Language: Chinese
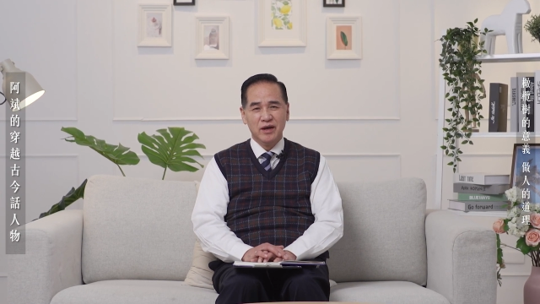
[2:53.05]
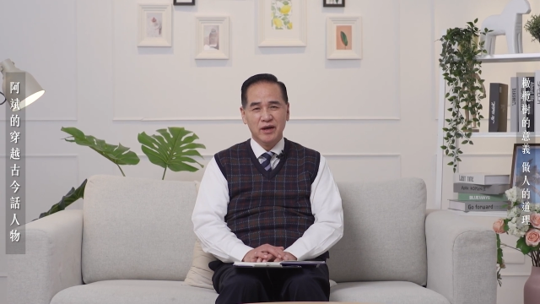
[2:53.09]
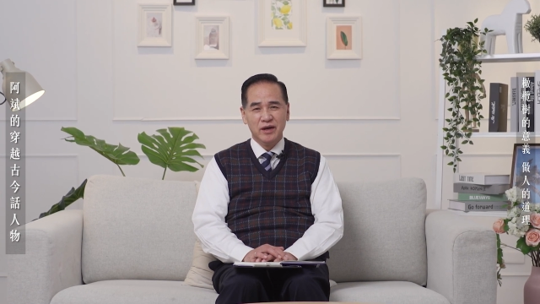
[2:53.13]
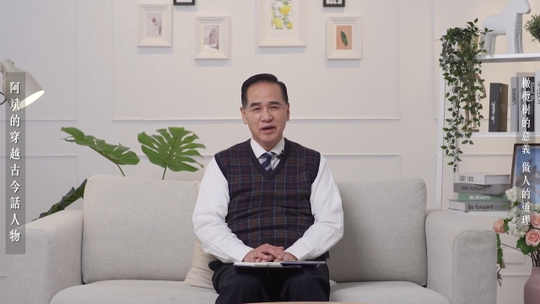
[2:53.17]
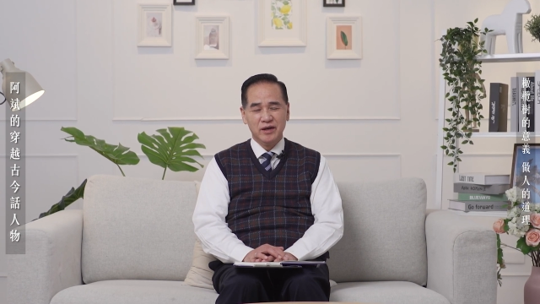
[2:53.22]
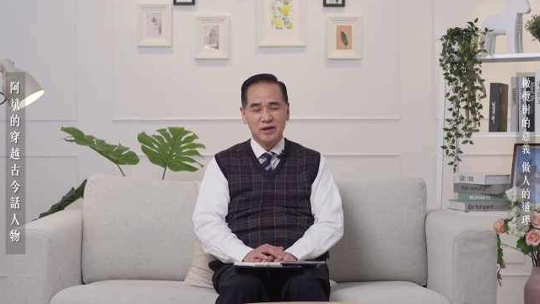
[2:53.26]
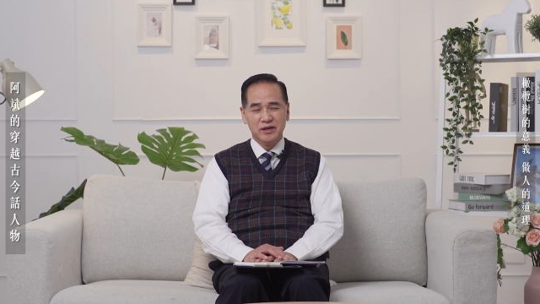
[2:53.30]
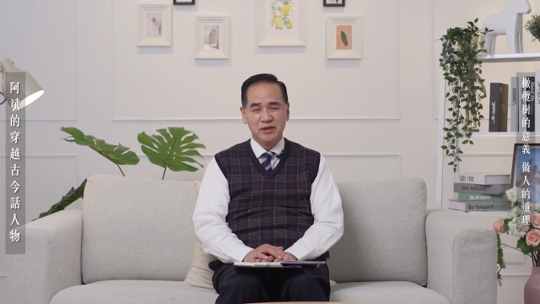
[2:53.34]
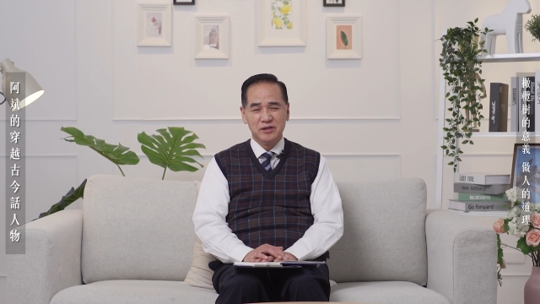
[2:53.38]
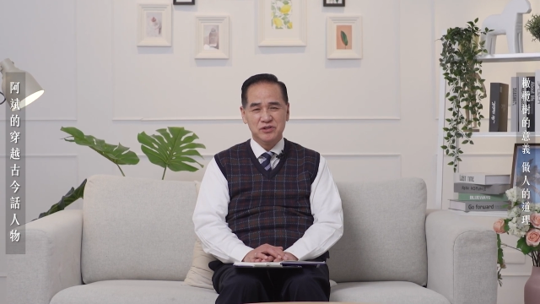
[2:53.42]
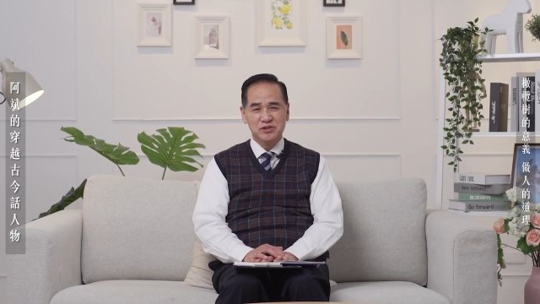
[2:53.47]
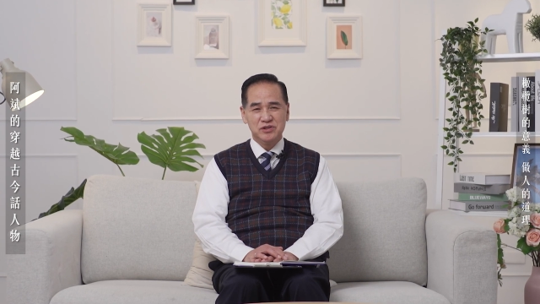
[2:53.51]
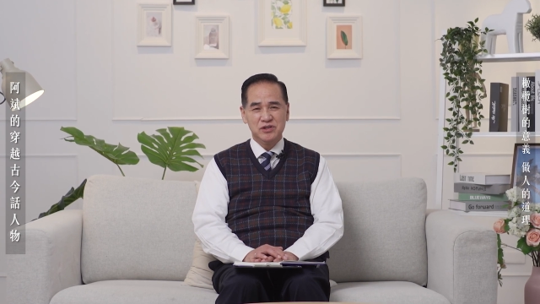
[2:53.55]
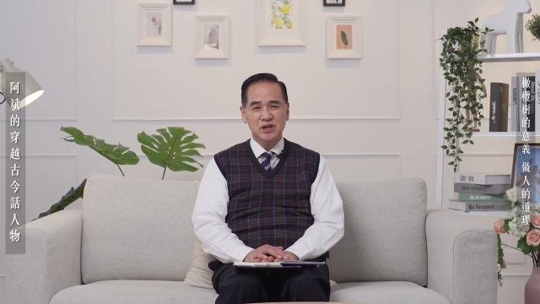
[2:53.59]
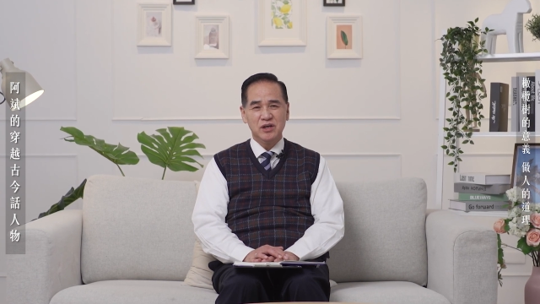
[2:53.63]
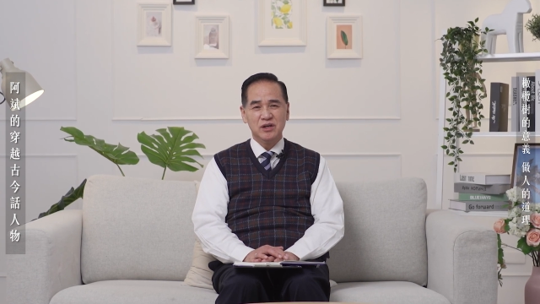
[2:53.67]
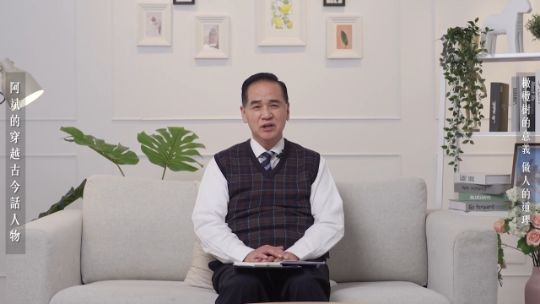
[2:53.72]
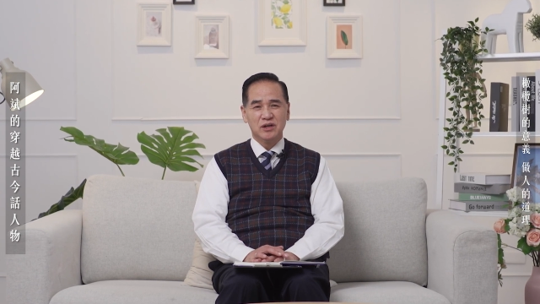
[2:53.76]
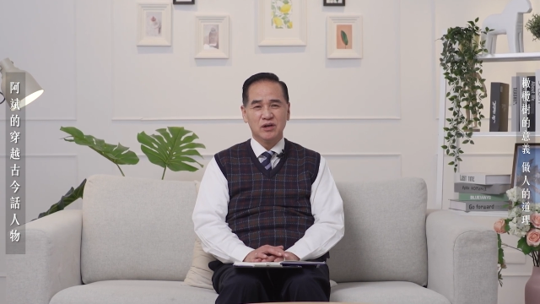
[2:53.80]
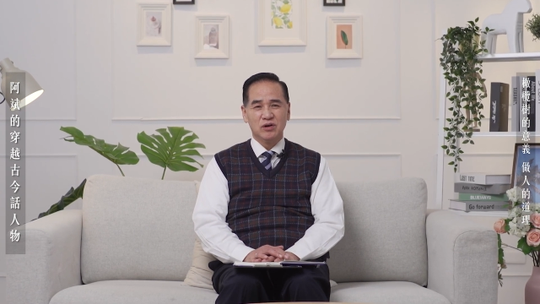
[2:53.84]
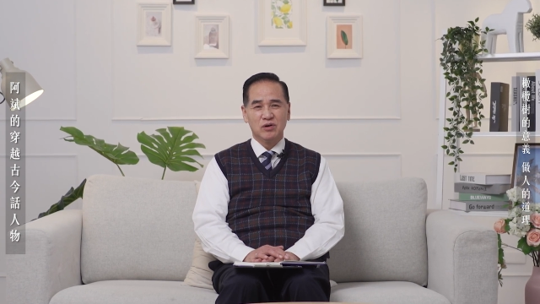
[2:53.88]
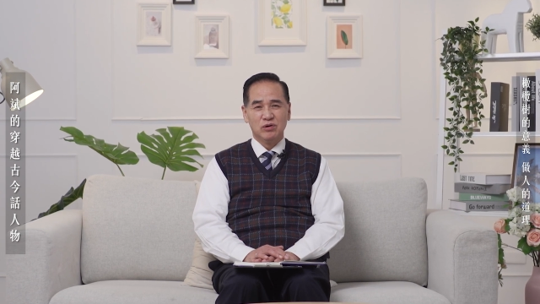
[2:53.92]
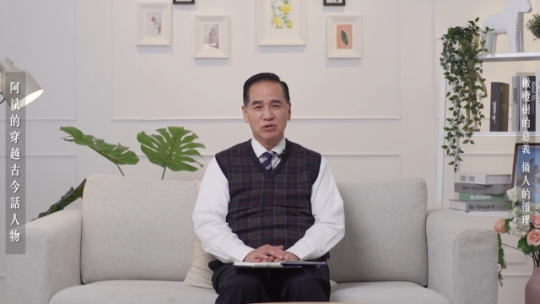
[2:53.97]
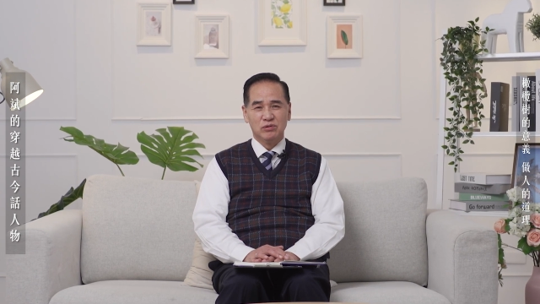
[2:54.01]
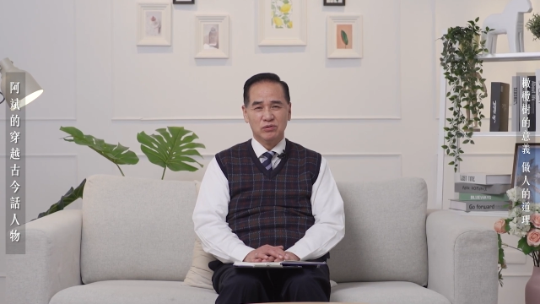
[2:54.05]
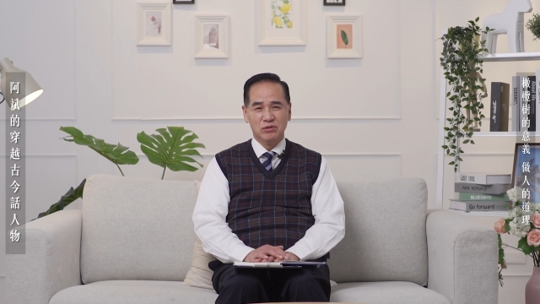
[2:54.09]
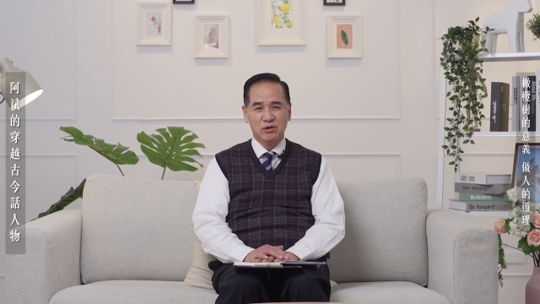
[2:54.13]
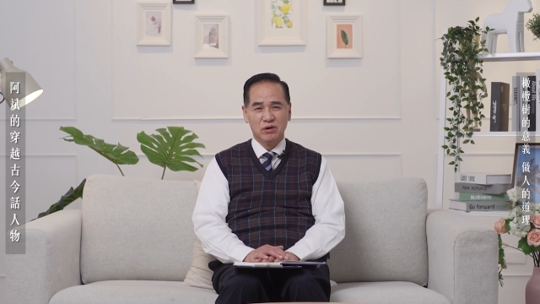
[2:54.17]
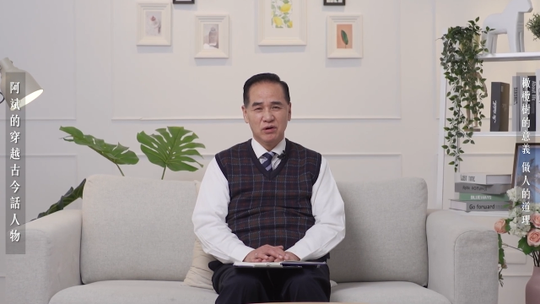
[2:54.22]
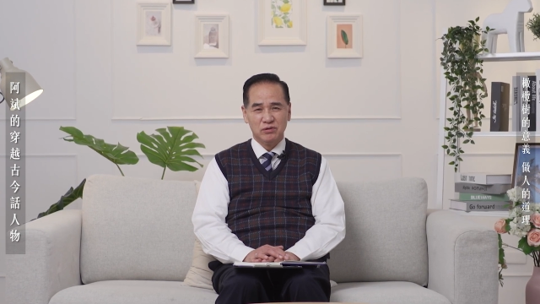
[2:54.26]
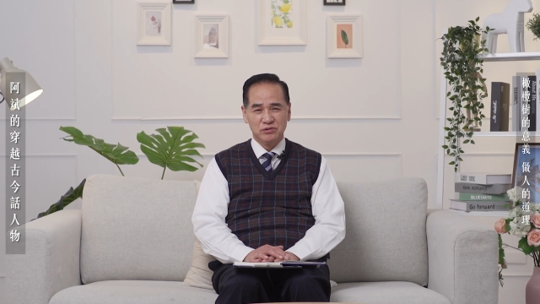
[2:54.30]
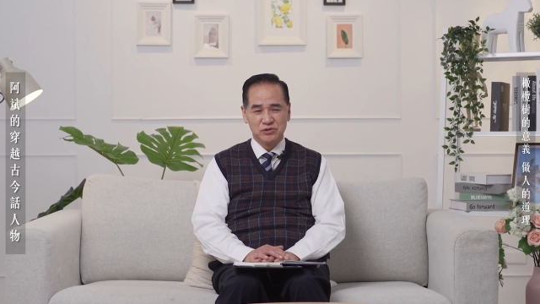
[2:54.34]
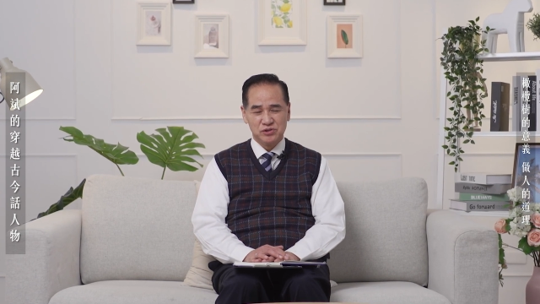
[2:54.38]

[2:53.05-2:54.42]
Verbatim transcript: 诶借口哈